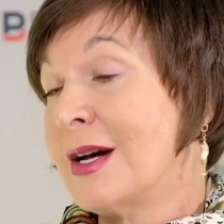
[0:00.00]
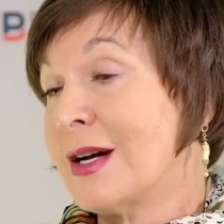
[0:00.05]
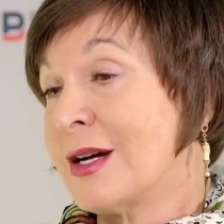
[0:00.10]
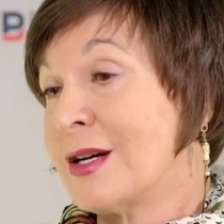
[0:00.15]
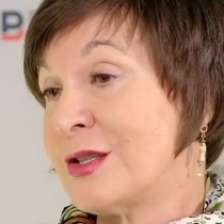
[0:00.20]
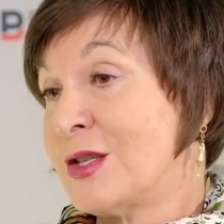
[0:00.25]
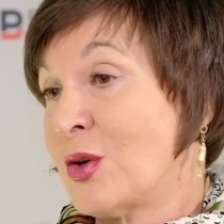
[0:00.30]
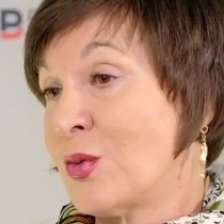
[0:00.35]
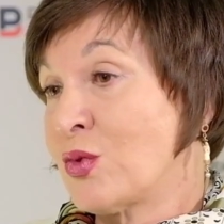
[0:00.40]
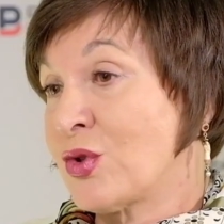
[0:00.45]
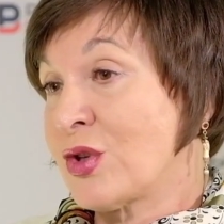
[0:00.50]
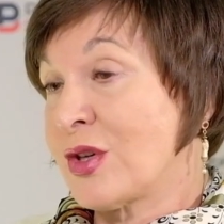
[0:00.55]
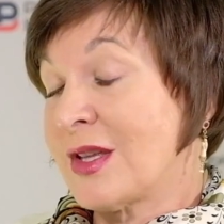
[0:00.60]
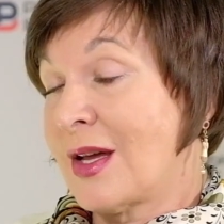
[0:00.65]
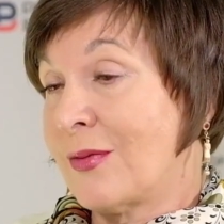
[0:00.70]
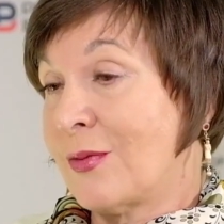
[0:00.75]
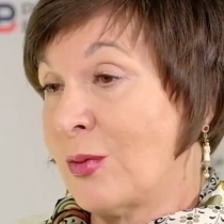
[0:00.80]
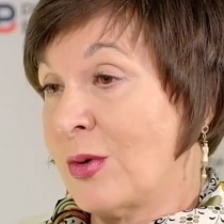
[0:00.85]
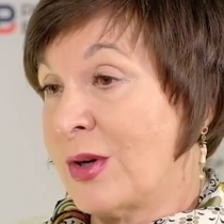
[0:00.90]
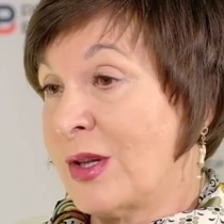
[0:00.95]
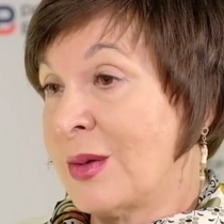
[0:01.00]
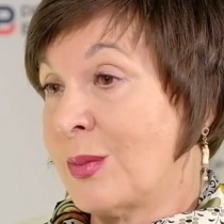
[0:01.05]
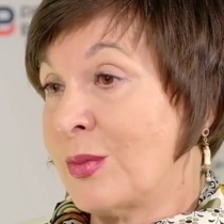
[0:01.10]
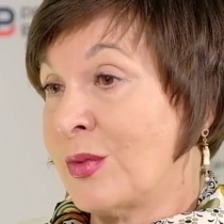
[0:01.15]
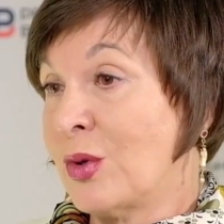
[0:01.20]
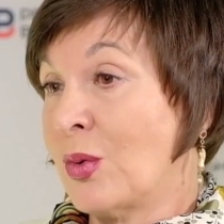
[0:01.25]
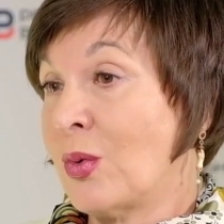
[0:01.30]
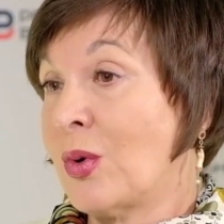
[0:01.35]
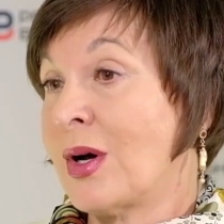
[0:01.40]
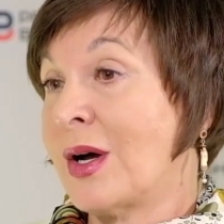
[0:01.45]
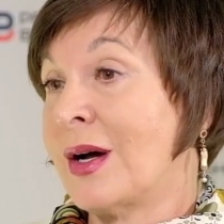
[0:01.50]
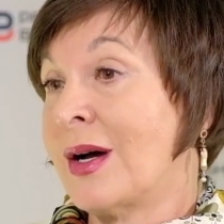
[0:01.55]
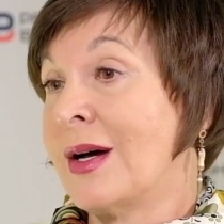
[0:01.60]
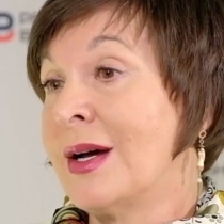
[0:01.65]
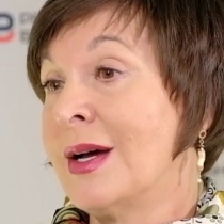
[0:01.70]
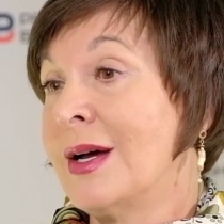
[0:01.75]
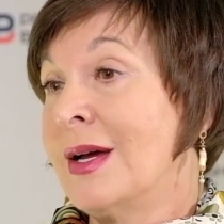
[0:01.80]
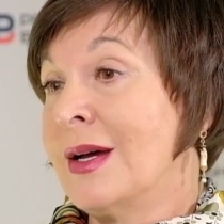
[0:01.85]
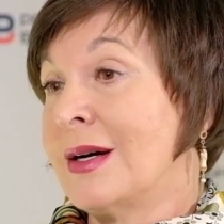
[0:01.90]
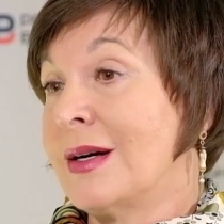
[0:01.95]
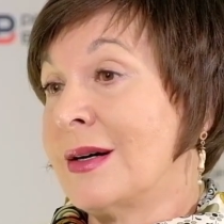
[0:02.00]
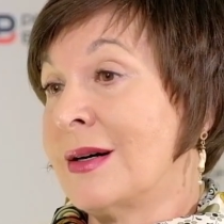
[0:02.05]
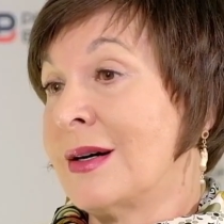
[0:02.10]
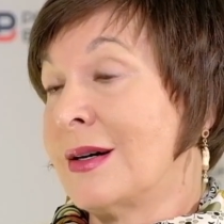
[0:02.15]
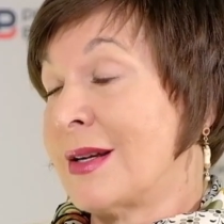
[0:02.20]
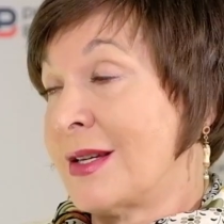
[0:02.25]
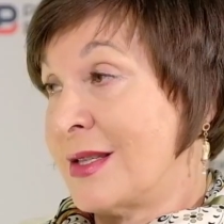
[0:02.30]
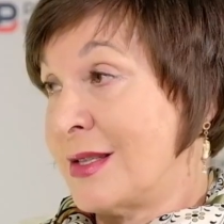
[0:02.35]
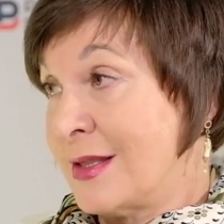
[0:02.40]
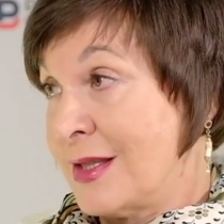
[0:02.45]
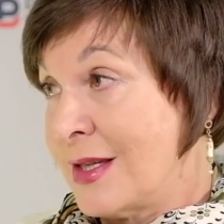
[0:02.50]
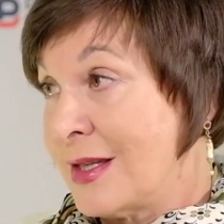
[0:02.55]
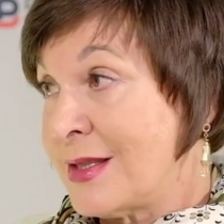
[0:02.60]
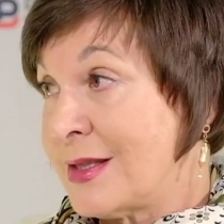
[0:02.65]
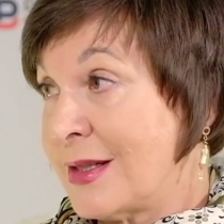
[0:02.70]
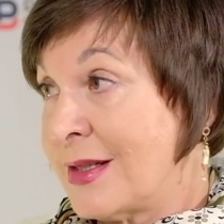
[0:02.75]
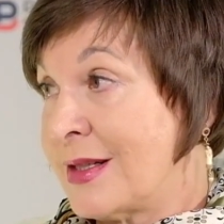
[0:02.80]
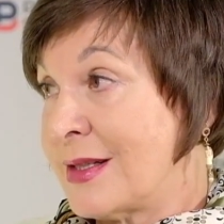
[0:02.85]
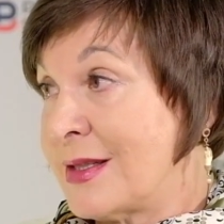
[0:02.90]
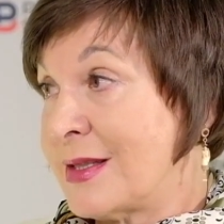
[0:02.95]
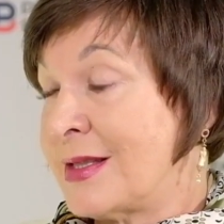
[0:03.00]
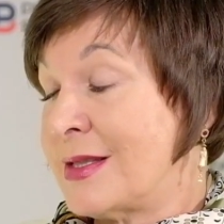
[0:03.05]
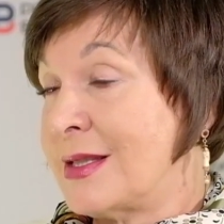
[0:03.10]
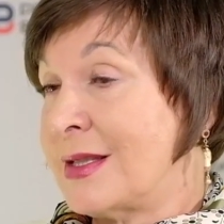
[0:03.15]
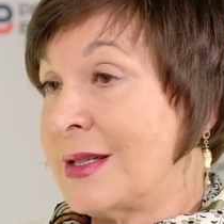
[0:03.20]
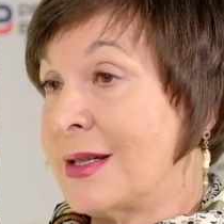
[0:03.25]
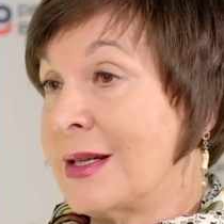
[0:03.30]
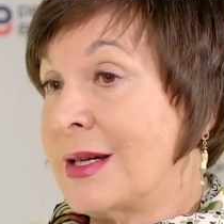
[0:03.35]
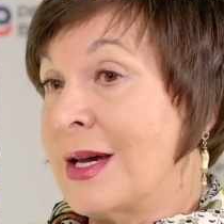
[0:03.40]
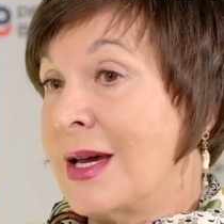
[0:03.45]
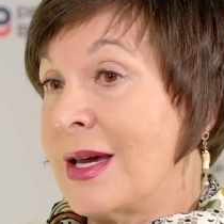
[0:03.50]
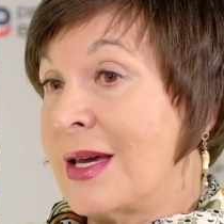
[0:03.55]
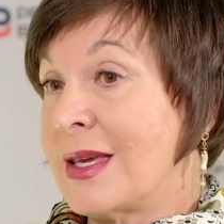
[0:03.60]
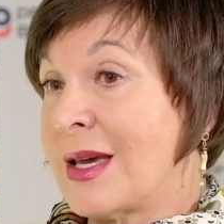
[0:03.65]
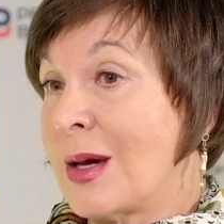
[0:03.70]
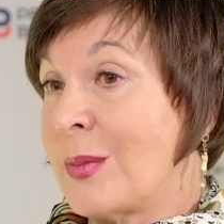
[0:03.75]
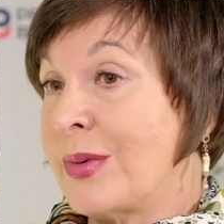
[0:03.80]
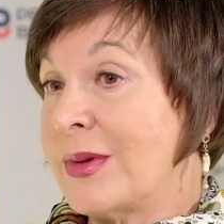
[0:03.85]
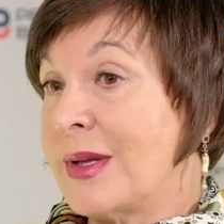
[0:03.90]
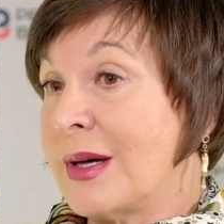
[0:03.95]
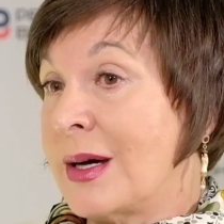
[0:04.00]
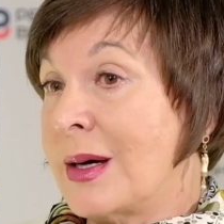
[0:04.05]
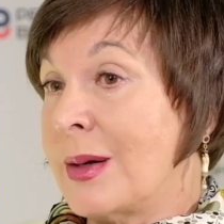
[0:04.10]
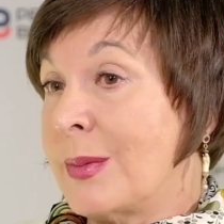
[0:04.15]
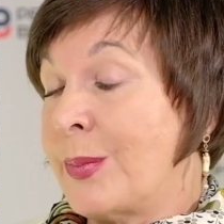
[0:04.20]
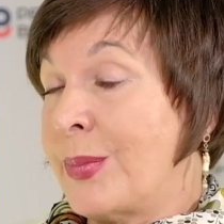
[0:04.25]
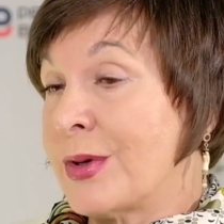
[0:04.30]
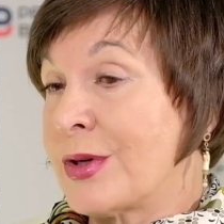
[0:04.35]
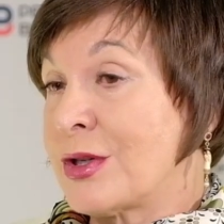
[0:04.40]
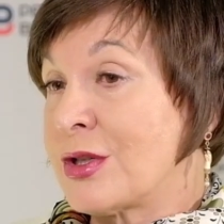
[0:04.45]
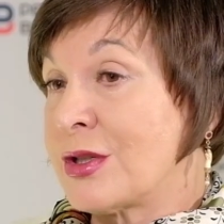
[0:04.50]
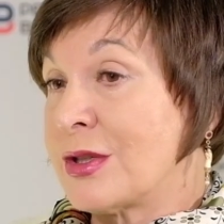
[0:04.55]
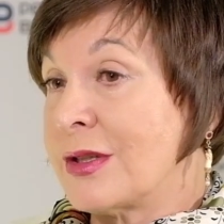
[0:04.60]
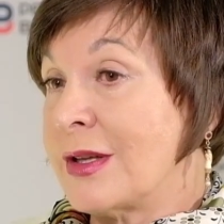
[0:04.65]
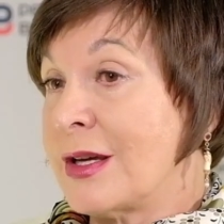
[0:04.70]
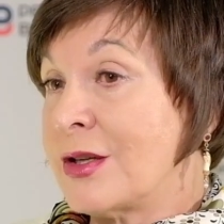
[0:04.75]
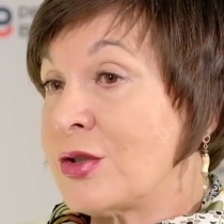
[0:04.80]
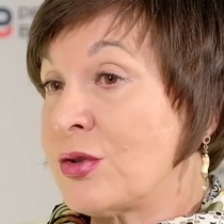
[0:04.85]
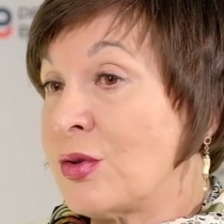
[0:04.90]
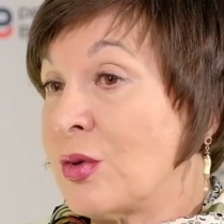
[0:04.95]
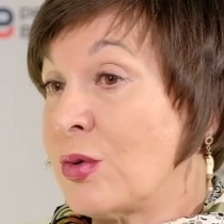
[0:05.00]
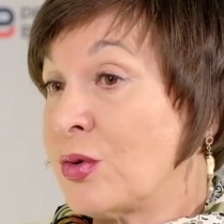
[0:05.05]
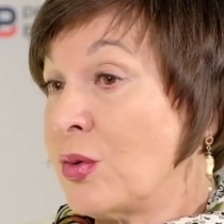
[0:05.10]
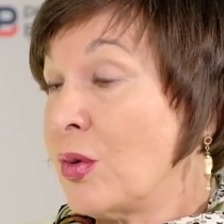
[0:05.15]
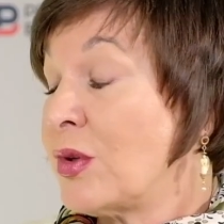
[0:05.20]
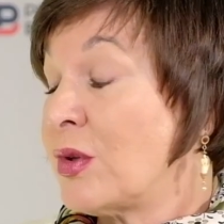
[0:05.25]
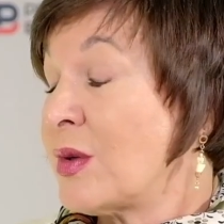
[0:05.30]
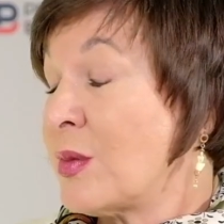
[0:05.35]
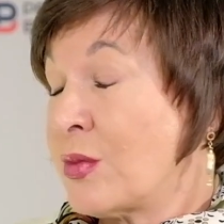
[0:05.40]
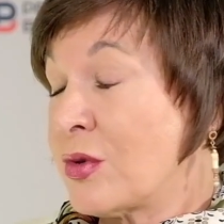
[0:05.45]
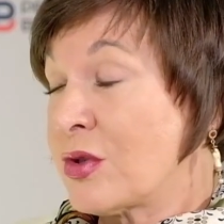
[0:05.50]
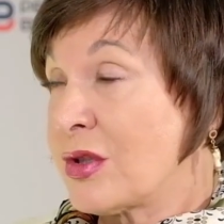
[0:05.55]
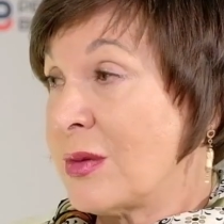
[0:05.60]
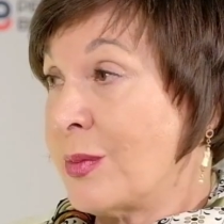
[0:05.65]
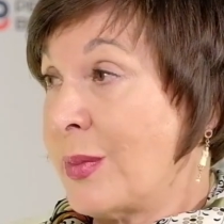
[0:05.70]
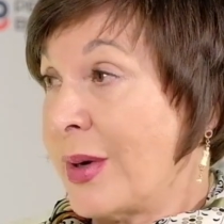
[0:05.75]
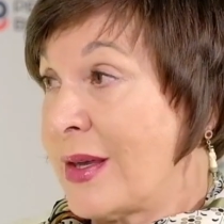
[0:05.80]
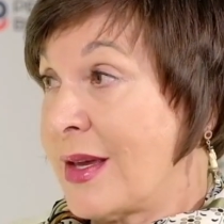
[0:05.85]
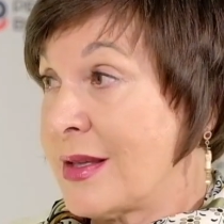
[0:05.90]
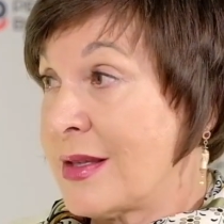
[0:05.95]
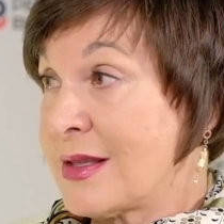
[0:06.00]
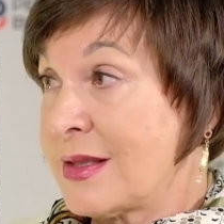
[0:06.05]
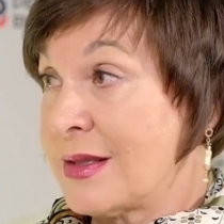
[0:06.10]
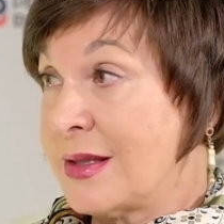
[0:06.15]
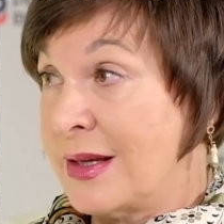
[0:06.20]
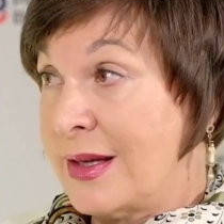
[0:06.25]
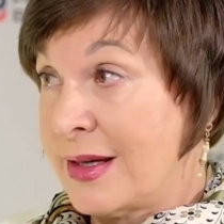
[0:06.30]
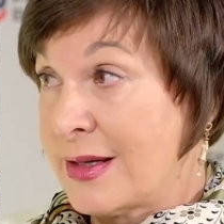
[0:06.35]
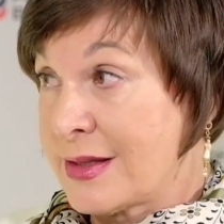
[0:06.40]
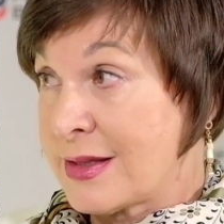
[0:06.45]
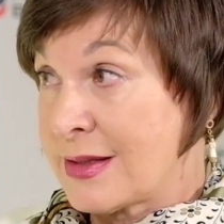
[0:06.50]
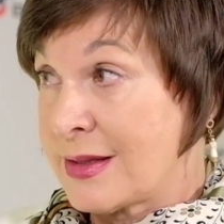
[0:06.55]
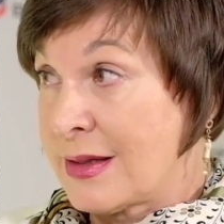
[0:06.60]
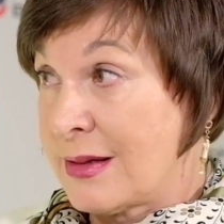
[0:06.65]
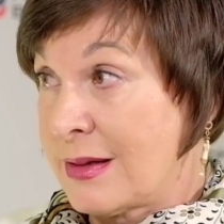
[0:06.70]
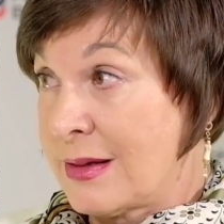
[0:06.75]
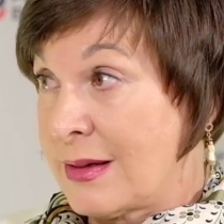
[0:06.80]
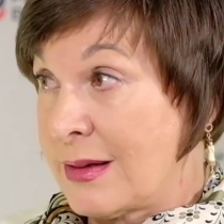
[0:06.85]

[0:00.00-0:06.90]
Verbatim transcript: где уже довольно много а, растительности, я была поражена, что кто-то может бояться леса